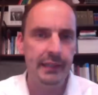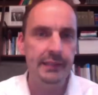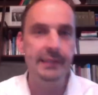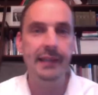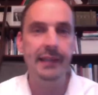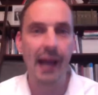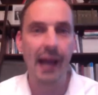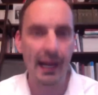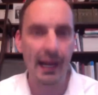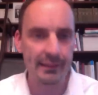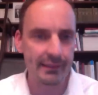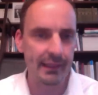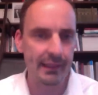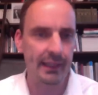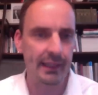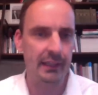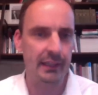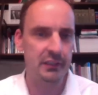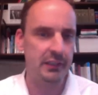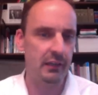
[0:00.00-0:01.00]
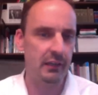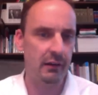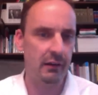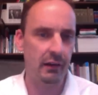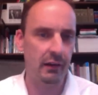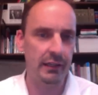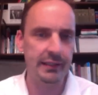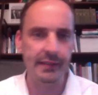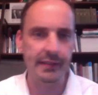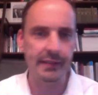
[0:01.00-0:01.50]

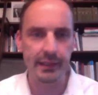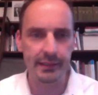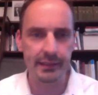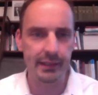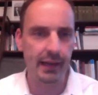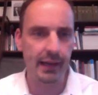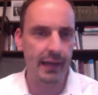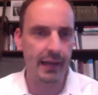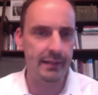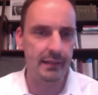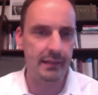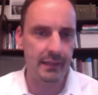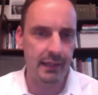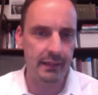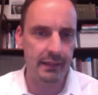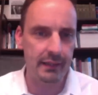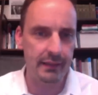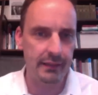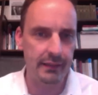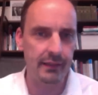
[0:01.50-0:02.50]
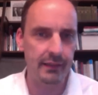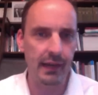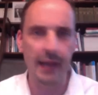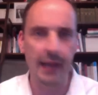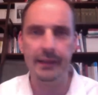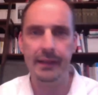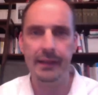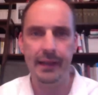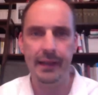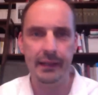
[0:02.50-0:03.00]
Gasehersteller. Ich nenne hier eine Linde,
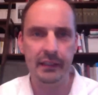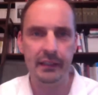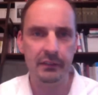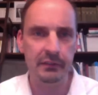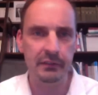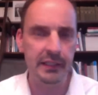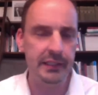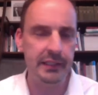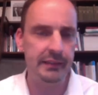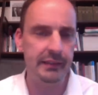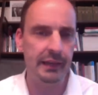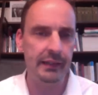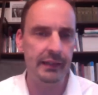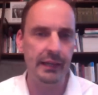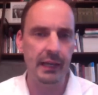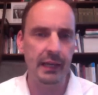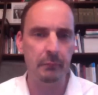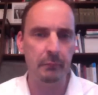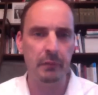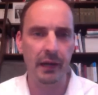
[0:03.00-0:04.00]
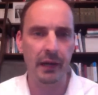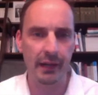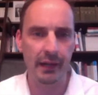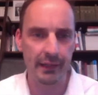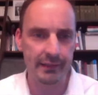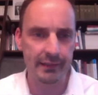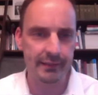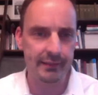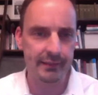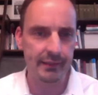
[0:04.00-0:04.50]
eine Air Liquid, eine Air
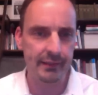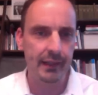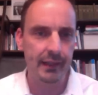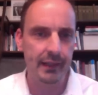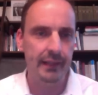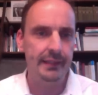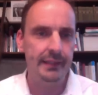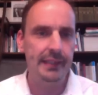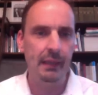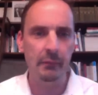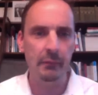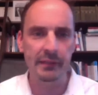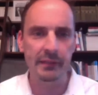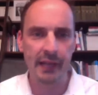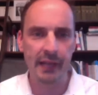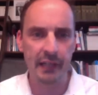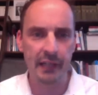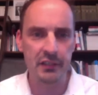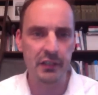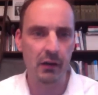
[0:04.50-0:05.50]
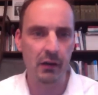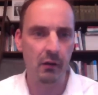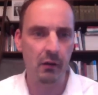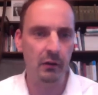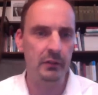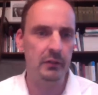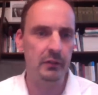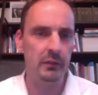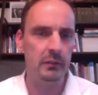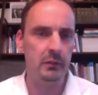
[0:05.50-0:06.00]
Products. Die kann man sich
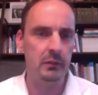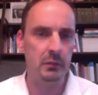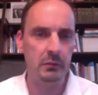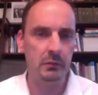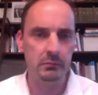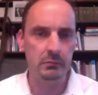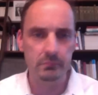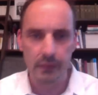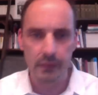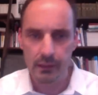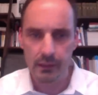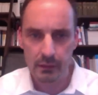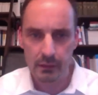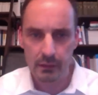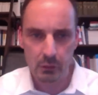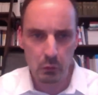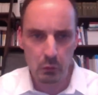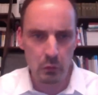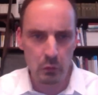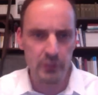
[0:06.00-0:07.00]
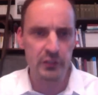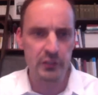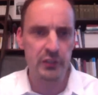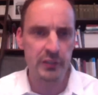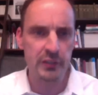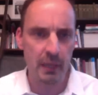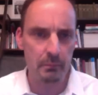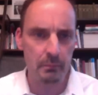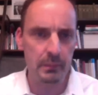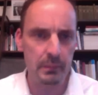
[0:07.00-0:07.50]
anschauen. Gute,
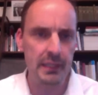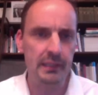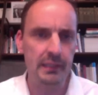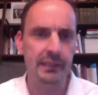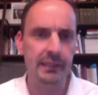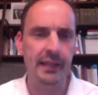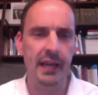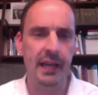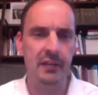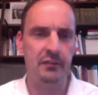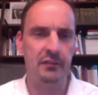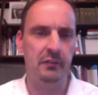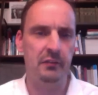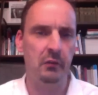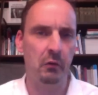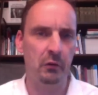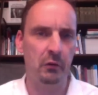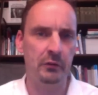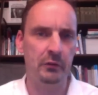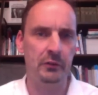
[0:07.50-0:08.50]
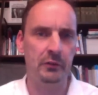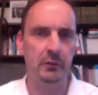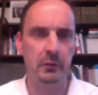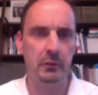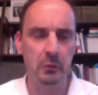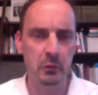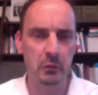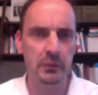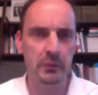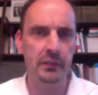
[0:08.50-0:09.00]
stabile Cashflows,
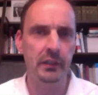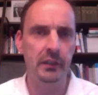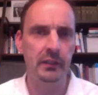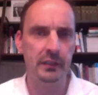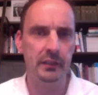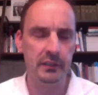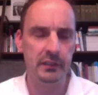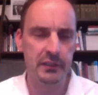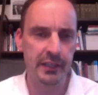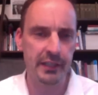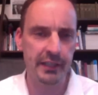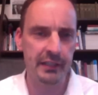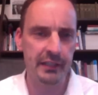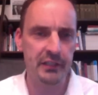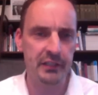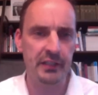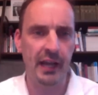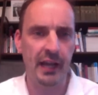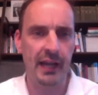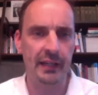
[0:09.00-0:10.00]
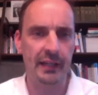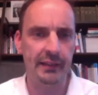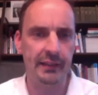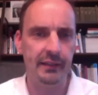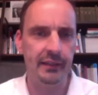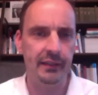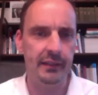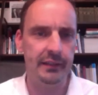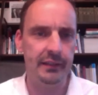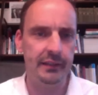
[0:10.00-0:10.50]
gute, stetig
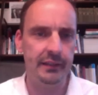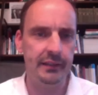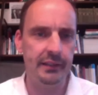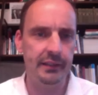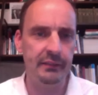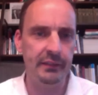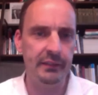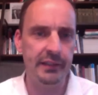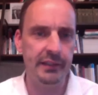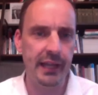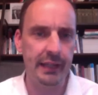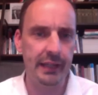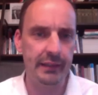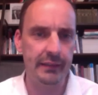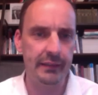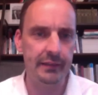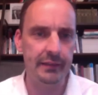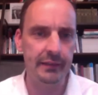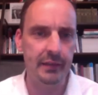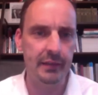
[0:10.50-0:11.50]
steigende äh, Dividenden.